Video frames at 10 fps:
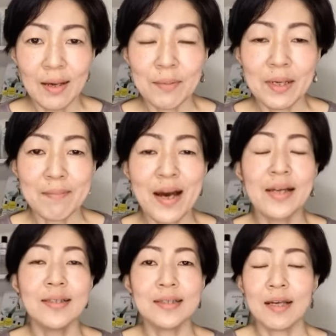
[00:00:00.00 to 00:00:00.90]
ぱり
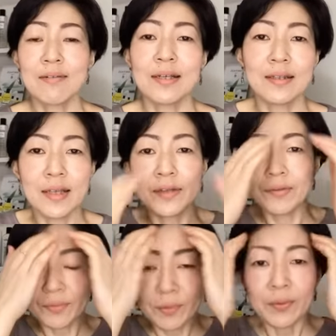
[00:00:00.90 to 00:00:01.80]
毎日触ってい
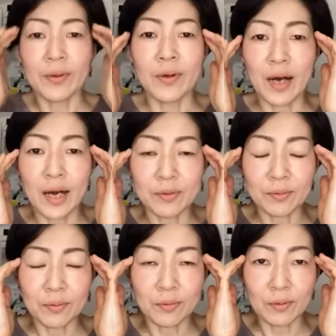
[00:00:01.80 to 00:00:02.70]
るとあ
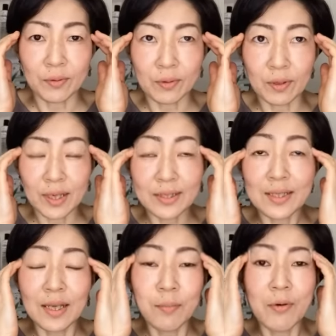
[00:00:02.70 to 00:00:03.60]
の
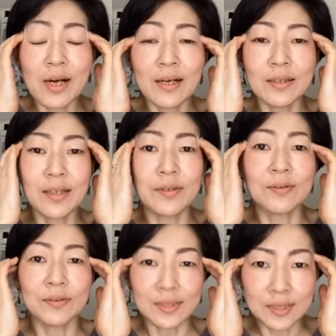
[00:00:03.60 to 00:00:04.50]
硬さも分かって
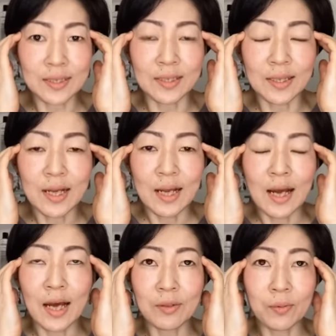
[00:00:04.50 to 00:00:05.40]
くるし
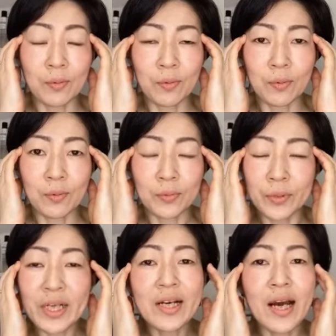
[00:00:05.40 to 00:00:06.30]
あと
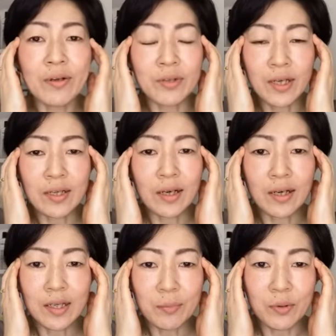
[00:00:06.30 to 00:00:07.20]
振り返るきっか
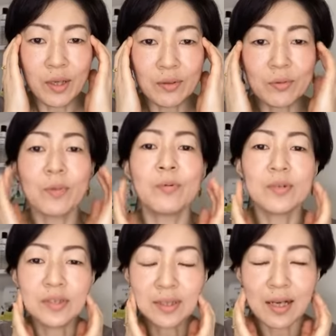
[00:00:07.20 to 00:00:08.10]
けにもなると思うん
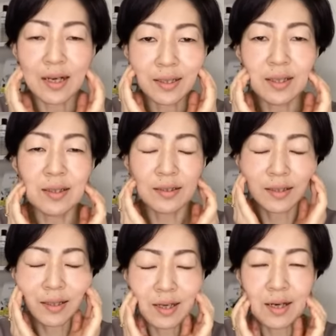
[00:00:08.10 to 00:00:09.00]
ですね硬かっ
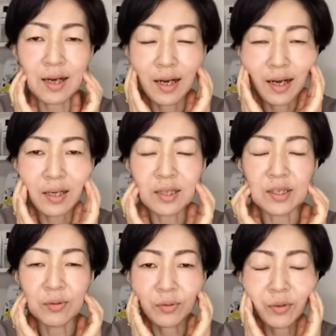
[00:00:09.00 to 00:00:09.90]
たらあ昨
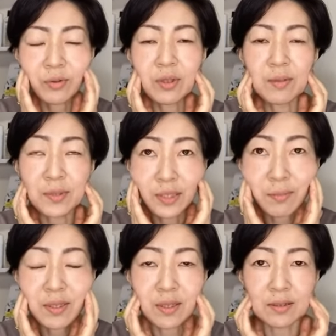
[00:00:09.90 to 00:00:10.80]
日の夜噛みし
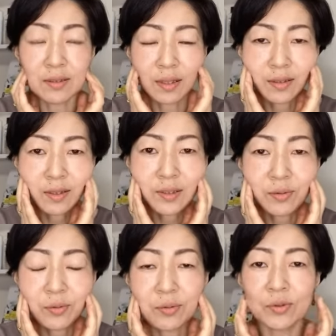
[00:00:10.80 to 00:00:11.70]
めちゃってたな仕
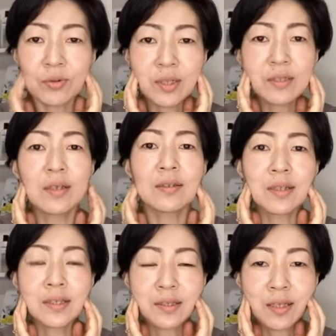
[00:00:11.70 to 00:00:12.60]
事忙しかっ
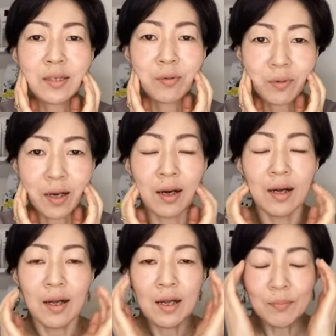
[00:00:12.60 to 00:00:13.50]
たしなとか
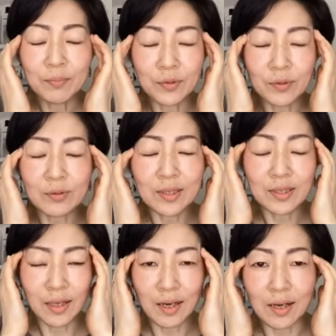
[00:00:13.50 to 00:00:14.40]
むくんで
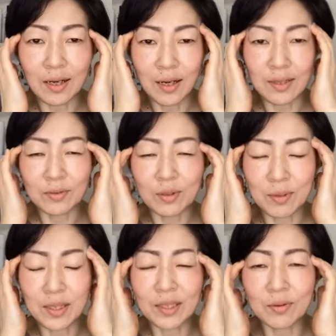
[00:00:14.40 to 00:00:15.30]
たらあそういえ
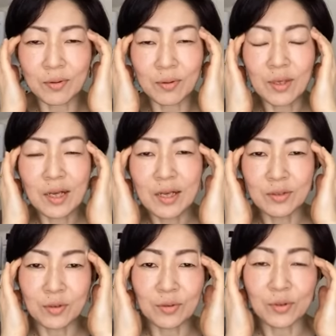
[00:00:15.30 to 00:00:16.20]
ば昨日
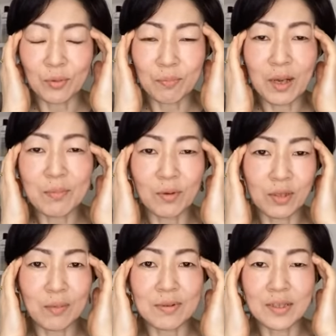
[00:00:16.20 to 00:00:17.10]
ちょっとしょっぱいもん
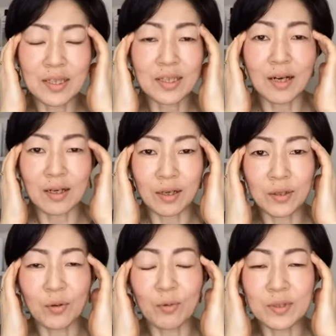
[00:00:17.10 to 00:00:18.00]
食べ過ぎたから
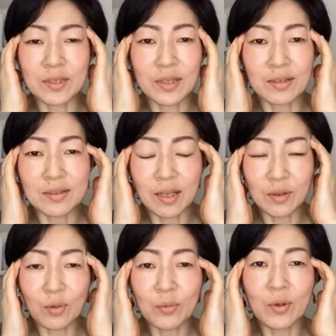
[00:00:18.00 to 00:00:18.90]
今日水たくさ
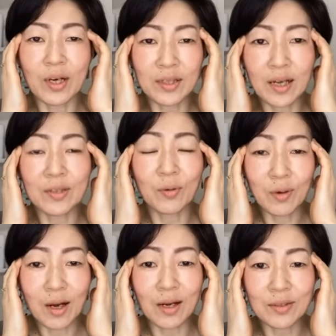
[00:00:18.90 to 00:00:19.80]
ん飲もうかなと
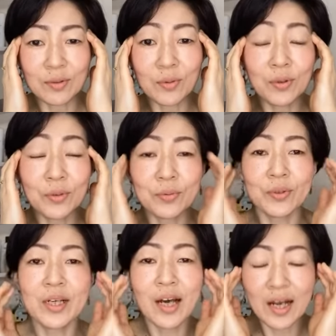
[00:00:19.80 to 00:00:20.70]
かそういう振
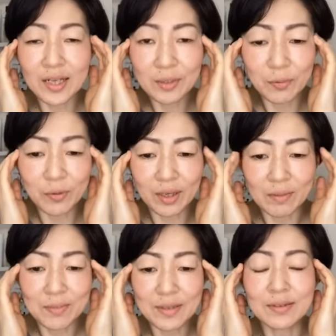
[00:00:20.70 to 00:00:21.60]
り返りにもな
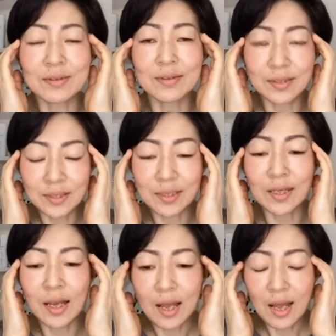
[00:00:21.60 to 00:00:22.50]
ります
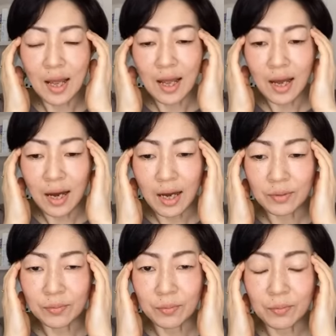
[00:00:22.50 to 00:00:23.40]
しあ
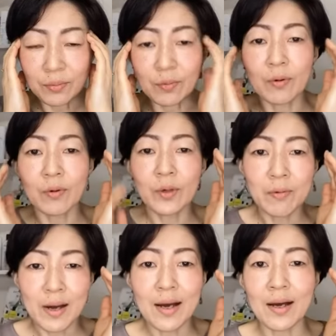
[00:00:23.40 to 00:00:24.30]
のこれ
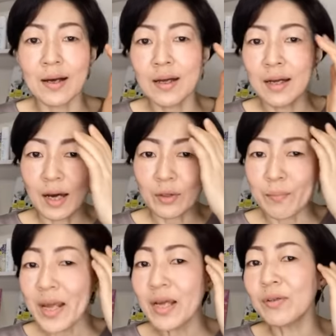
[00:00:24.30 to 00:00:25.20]
はあの
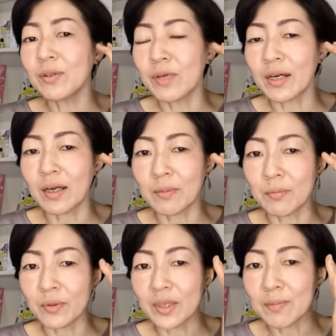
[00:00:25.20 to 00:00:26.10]
メイクの上から
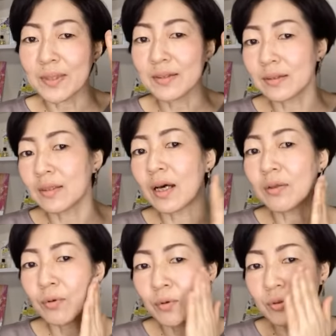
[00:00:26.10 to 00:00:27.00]
もできますあ
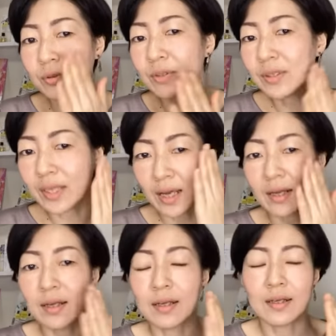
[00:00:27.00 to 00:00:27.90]
のこすって